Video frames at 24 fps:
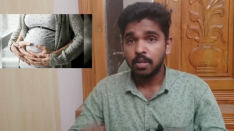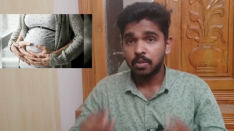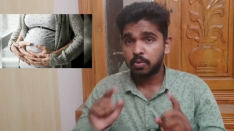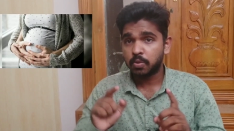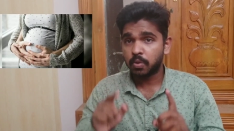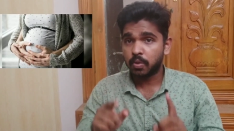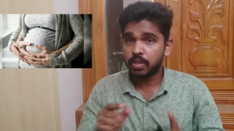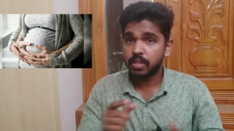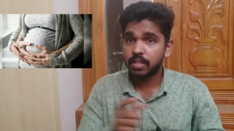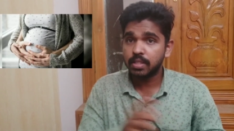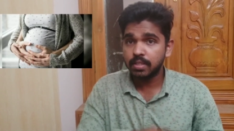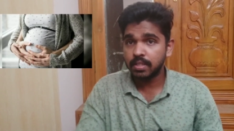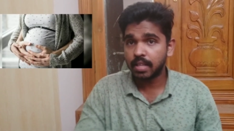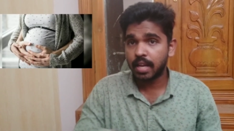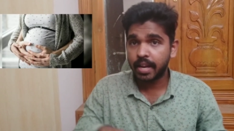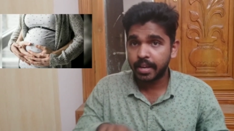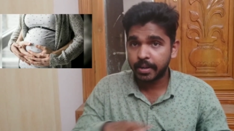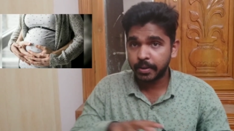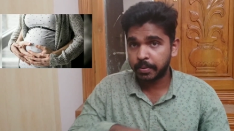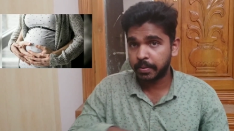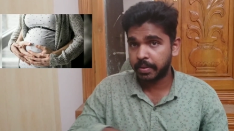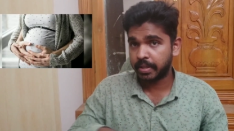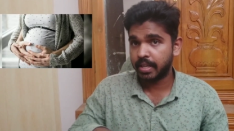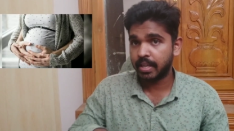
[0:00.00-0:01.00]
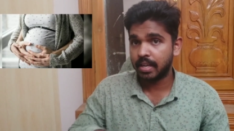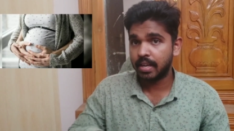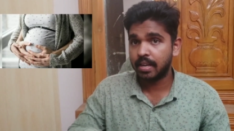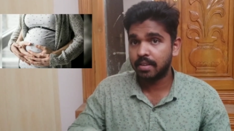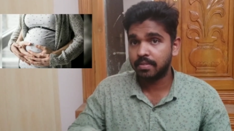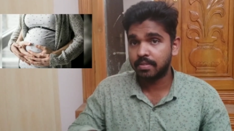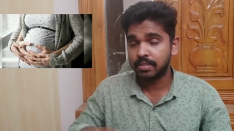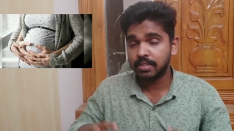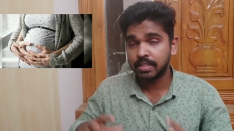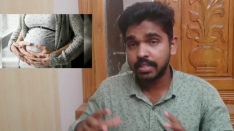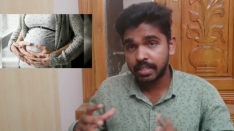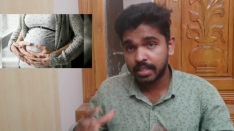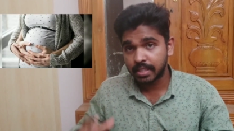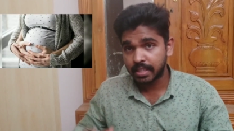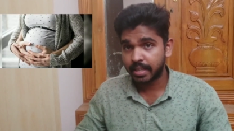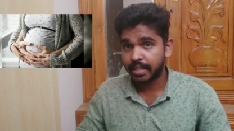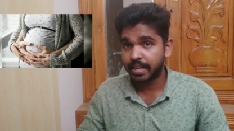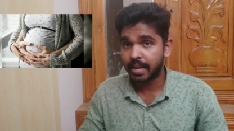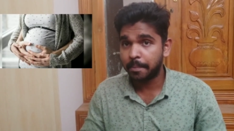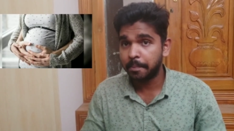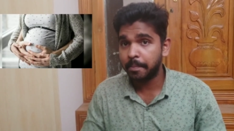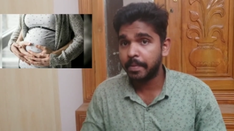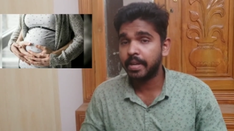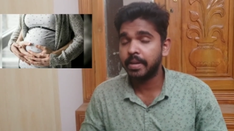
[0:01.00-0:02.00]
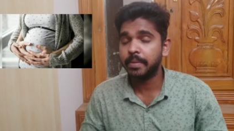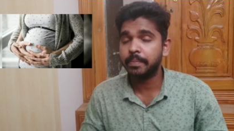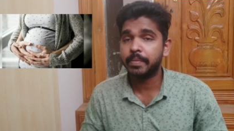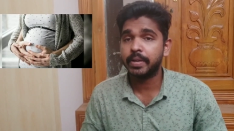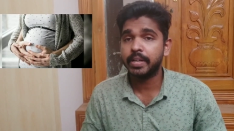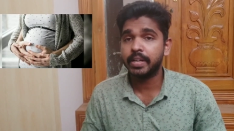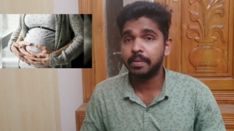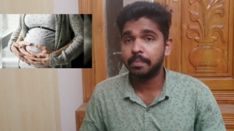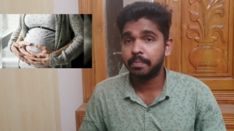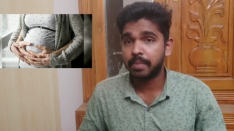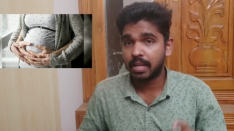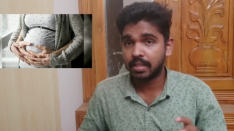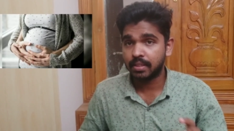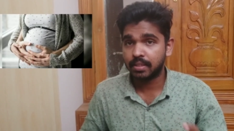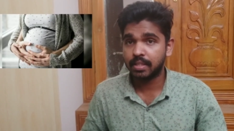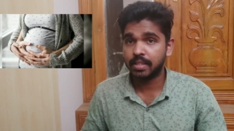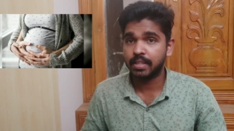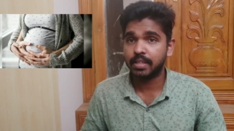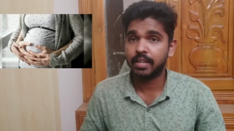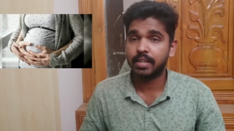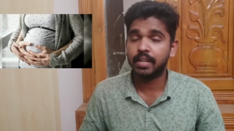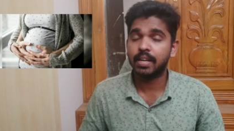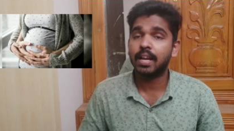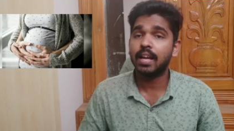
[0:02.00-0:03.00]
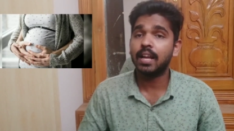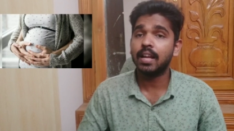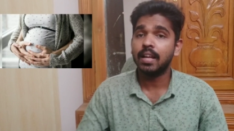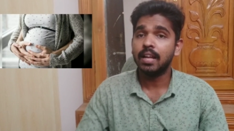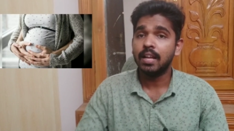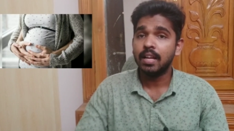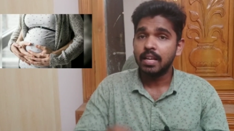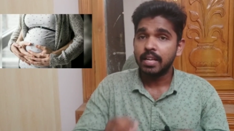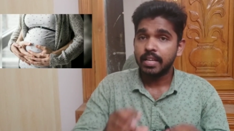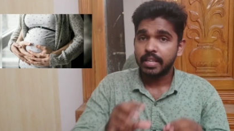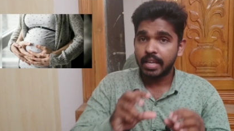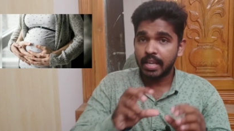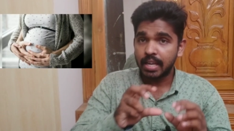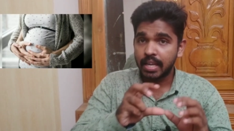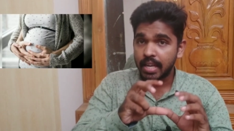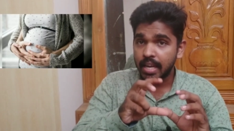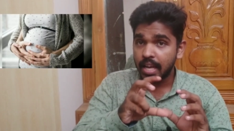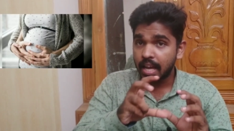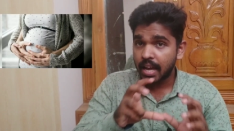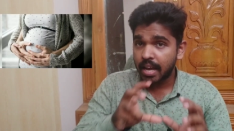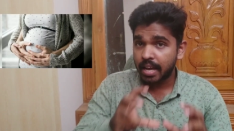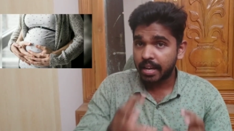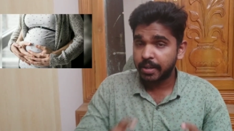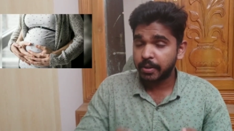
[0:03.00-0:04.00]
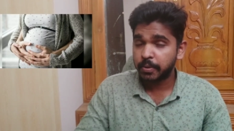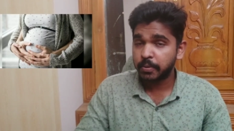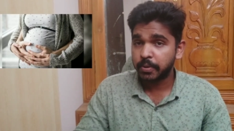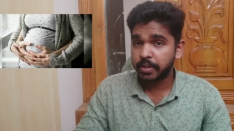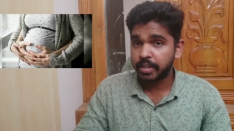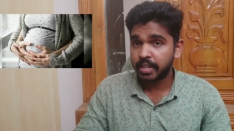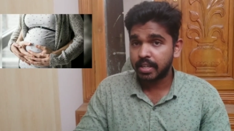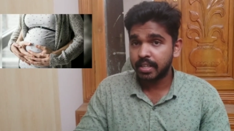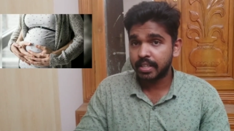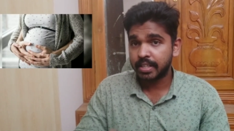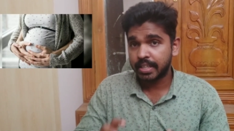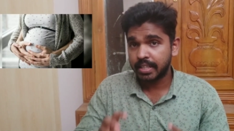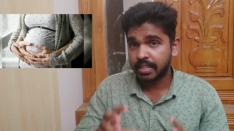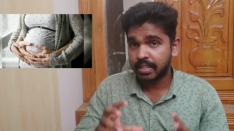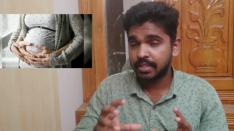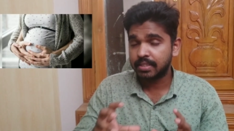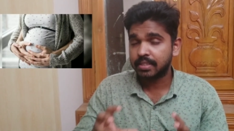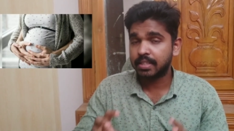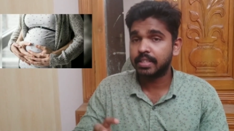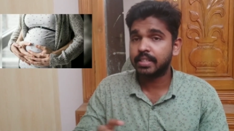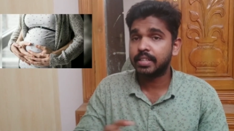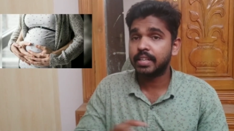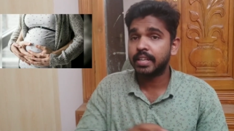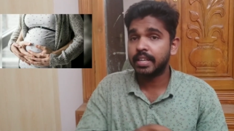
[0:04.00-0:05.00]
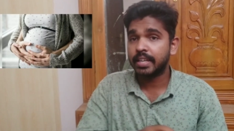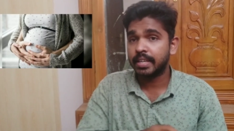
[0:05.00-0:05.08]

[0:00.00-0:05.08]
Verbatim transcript: ஸோ இந்த அறிகுறியெல்லாம் வந்து நீங்கள் கம்பைன் பண்ணி பார்த்தீங்கன்னா எல்லா அறிகுறிகளும் கிட்டத்தட்ட